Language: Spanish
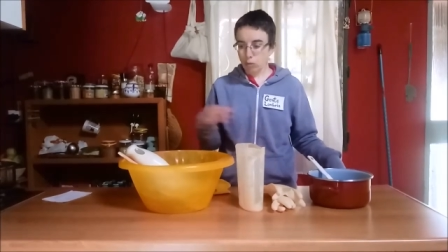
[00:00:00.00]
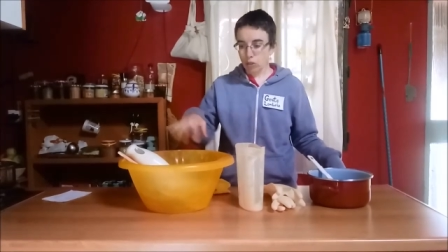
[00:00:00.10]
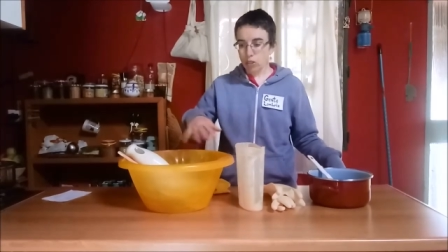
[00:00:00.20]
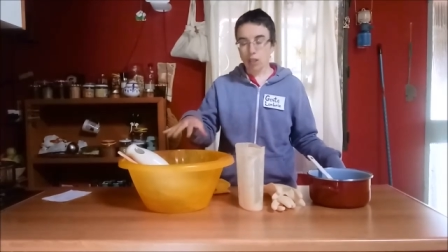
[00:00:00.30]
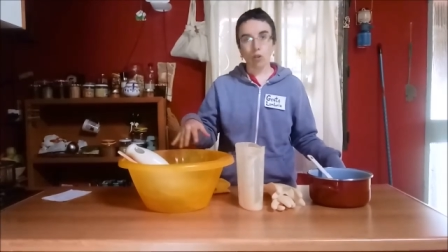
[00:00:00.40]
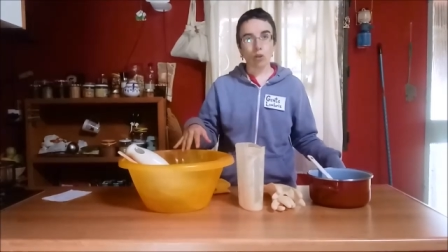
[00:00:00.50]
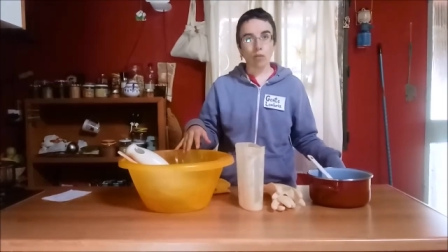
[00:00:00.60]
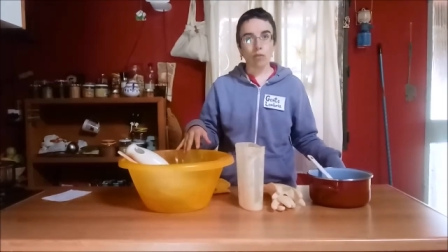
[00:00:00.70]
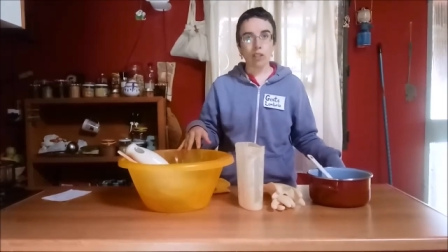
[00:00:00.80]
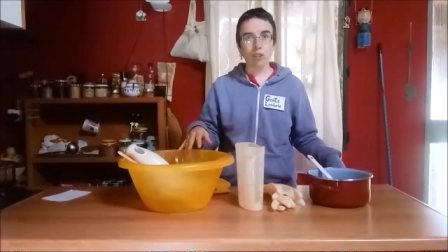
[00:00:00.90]
cuando está todo
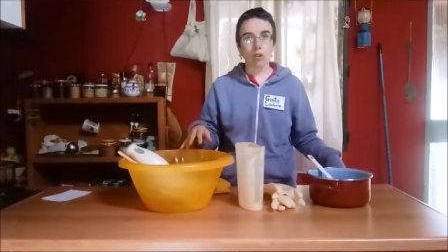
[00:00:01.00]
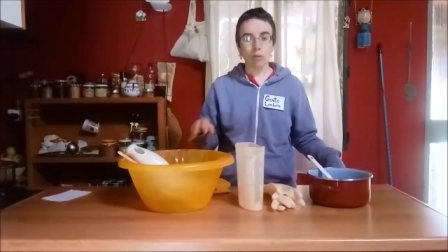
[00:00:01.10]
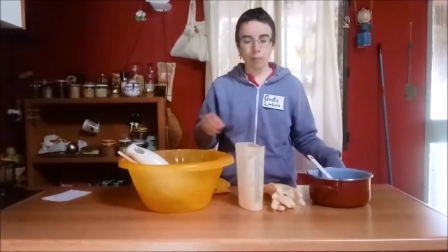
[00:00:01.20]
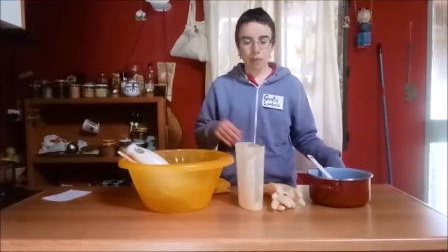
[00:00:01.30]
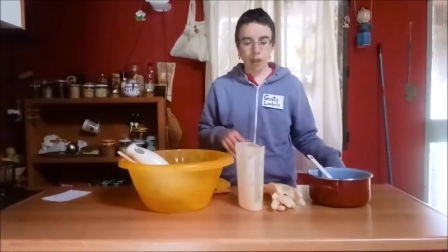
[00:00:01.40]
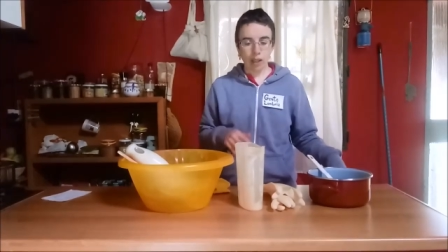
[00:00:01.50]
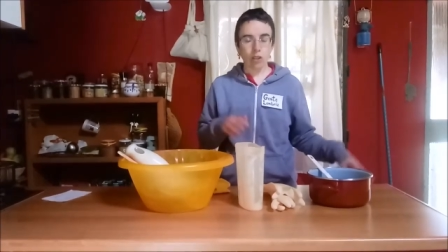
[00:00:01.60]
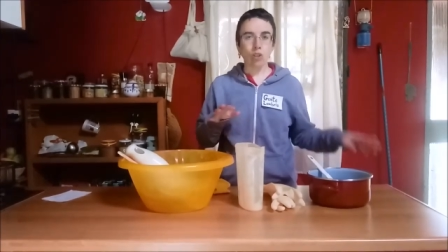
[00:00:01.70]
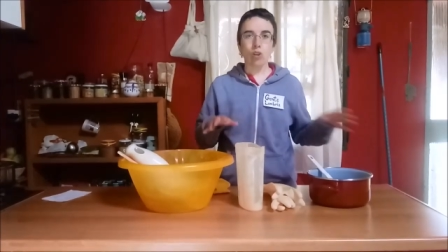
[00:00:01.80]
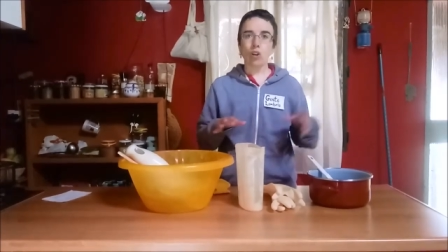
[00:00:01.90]
fresco,
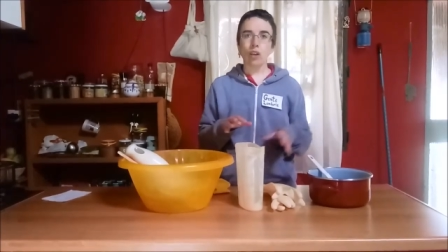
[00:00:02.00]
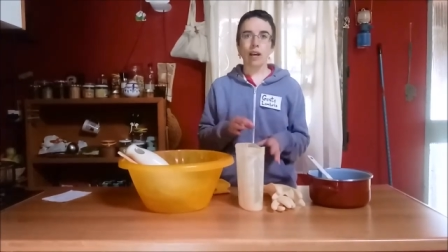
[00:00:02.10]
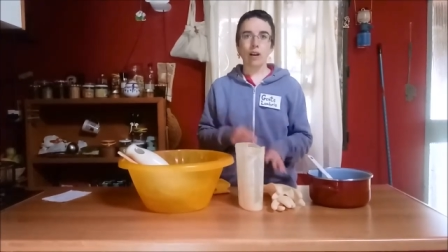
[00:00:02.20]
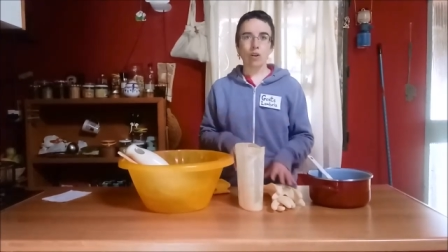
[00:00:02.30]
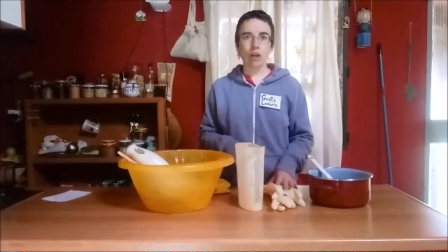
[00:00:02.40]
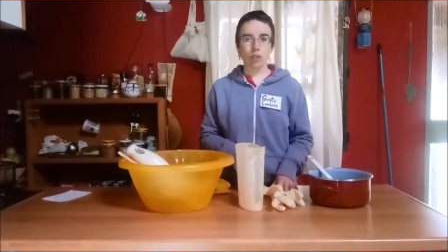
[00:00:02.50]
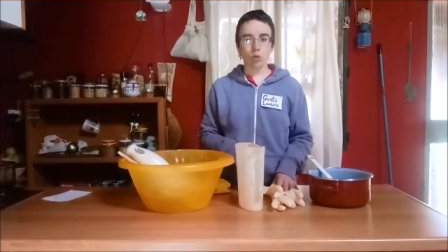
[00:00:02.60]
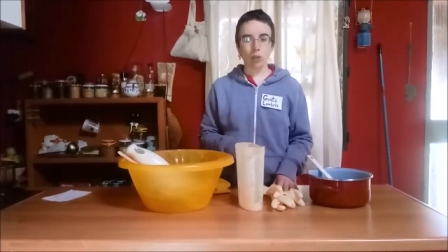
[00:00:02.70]
entonces yo lo que hago es